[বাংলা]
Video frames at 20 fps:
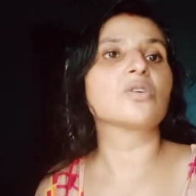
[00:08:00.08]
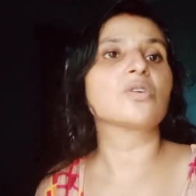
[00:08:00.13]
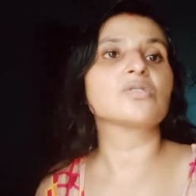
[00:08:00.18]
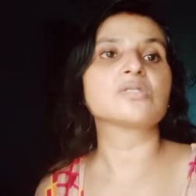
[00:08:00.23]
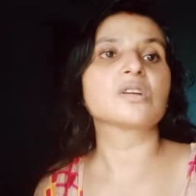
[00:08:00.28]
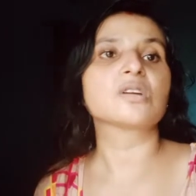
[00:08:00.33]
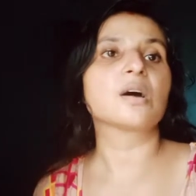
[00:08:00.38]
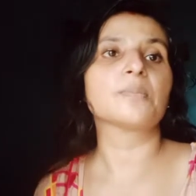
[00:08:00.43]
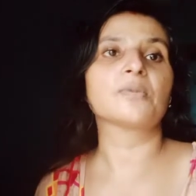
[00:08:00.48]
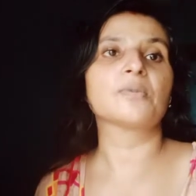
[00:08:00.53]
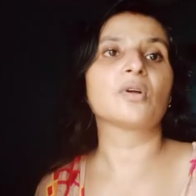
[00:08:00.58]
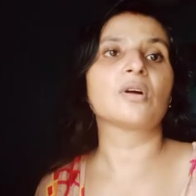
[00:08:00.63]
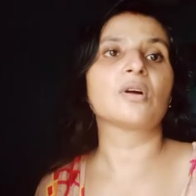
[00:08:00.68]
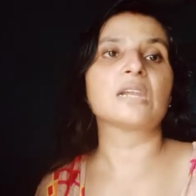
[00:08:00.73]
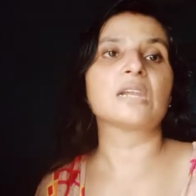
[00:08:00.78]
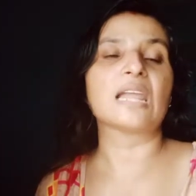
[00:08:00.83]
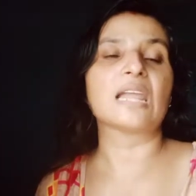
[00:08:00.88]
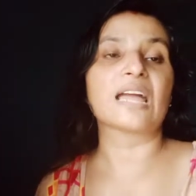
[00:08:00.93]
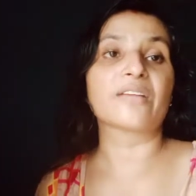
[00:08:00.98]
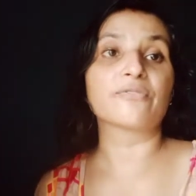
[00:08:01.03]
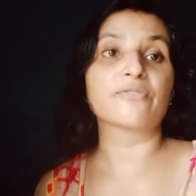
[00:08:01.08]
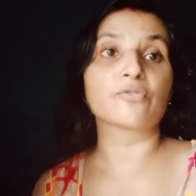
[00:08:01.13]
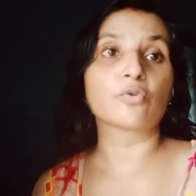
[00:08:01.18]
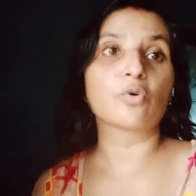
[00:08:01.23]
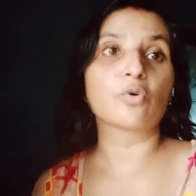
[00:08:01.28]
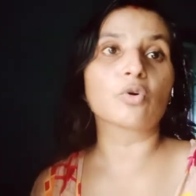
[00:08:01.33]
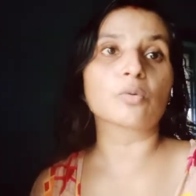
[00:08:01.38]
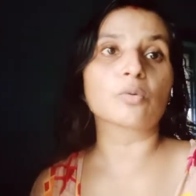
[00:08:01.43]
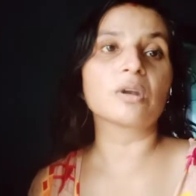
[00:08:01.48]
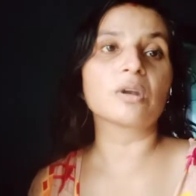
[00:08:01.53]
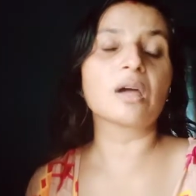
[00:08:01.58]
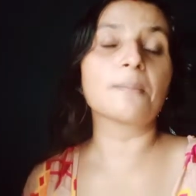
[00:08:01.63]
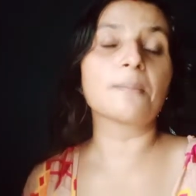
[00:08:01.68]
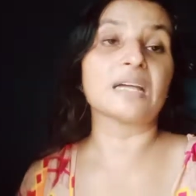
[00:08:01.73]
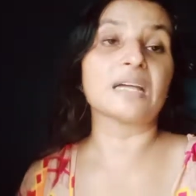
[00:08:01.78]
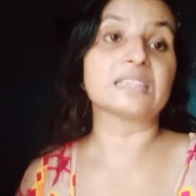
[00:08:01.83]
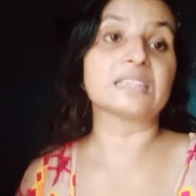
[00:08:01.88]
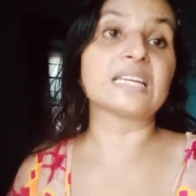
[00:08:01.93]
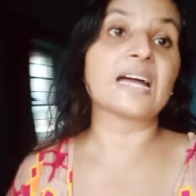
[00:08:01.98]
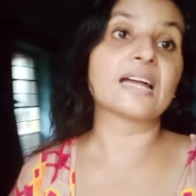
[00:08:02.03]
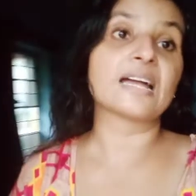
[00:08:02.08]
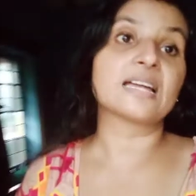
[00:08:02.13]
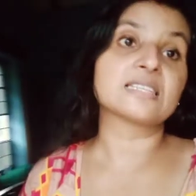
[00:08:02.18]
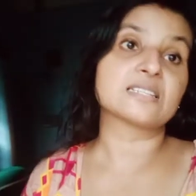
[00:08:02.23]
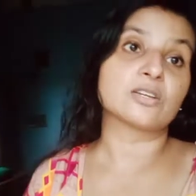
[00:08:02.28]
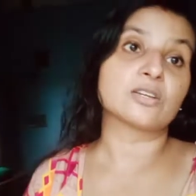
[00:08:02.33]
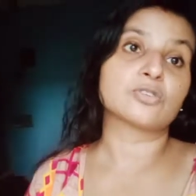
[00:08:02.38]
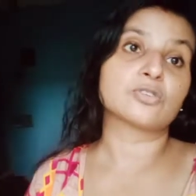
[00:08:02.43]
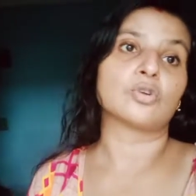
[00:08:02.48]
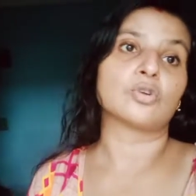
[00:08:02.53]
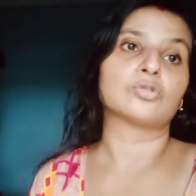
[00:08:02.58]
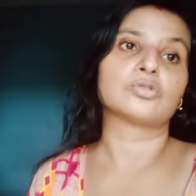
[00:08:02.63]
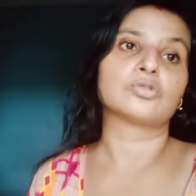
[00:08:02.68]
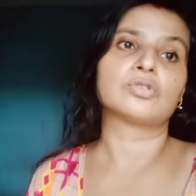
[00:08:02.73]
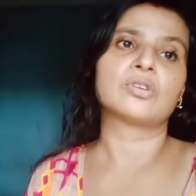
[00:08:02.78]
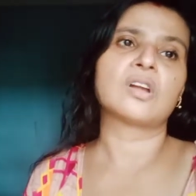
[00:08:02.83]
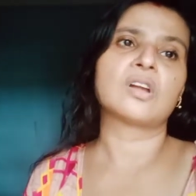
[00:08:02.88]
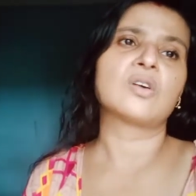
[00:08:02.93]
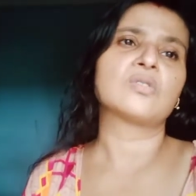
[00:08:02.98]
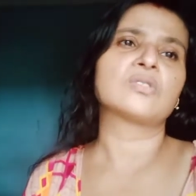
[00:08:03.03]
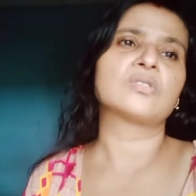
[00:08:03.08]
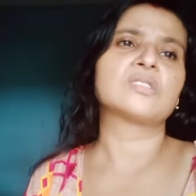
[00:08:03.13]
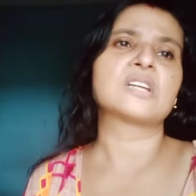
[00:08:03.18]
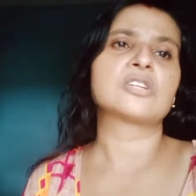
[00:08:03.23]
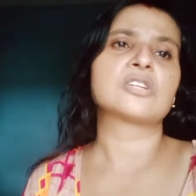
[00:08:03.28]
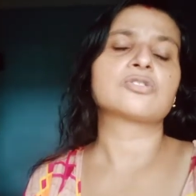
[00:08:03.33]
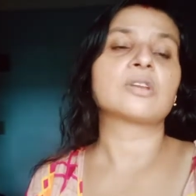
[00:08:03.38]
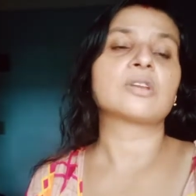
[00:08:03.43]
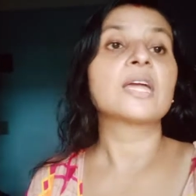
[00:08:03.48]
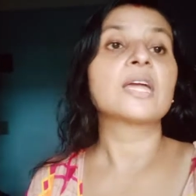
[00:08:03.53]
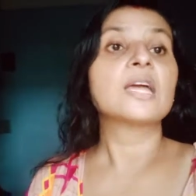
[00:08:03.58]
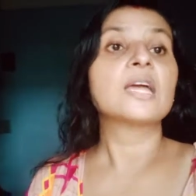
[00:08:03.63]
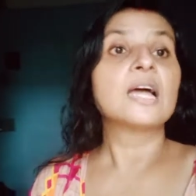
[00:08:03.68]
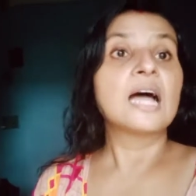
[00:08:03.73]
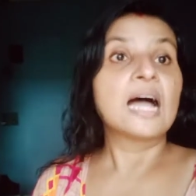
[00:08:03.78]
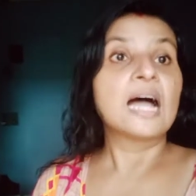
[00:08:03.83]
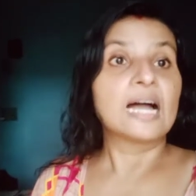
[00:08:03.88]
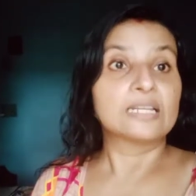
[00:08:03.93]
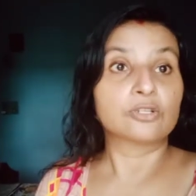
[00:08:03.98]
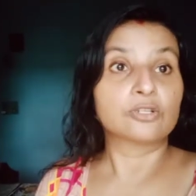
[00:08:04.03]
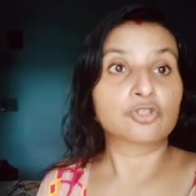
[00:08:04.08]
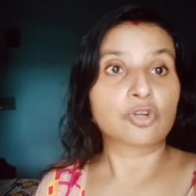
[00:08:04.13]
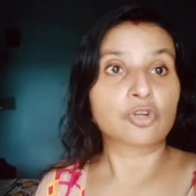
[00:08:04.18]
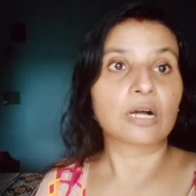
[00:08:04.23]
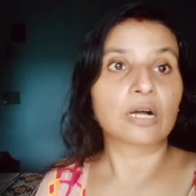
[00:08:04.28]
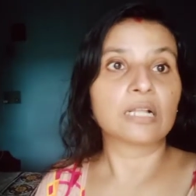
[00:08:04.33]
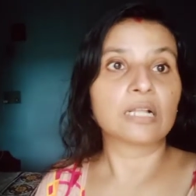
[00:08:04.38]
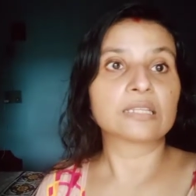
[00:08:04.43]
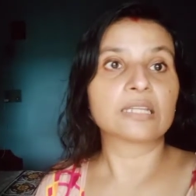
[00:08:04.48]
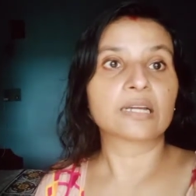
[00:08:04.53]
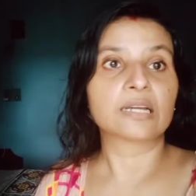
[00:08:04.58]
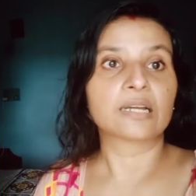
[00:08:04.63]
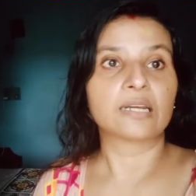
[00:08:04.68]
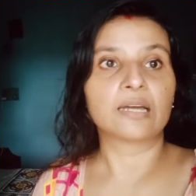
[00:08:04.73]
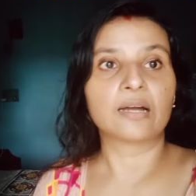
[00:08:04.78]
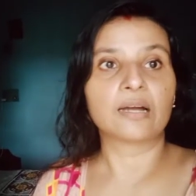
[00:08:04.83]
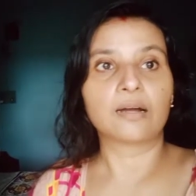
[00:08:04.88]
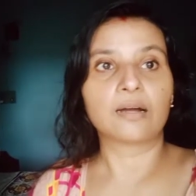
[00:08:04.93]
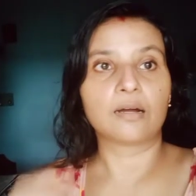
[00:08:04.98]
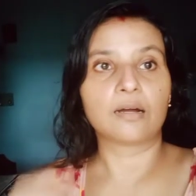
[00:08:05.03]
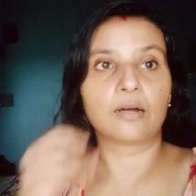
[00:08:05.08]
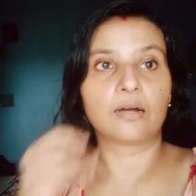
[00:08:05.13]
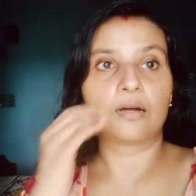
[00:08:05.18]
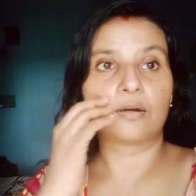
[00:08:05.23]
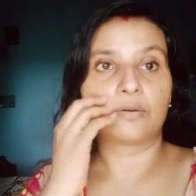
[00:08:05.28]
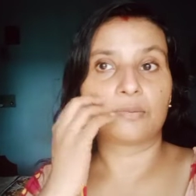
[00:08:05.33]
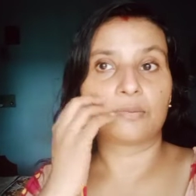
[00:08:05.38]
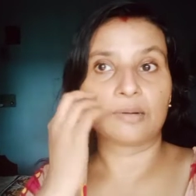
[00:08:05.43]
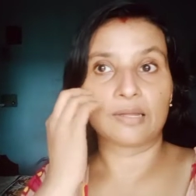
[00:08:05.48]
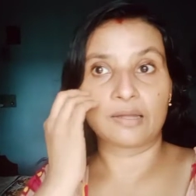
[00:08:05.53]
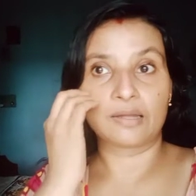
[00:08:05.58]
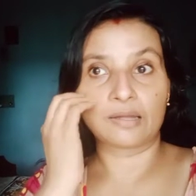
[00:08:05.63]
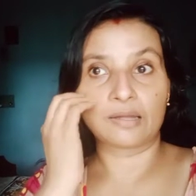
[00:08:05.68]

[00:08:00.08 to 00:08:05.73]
হচ্ছে আমি আর লাইভ করবো না মাথায় আজকে যন্ত্রণা হচ্ছে আসলে আজকে সকাল থেকে না মানে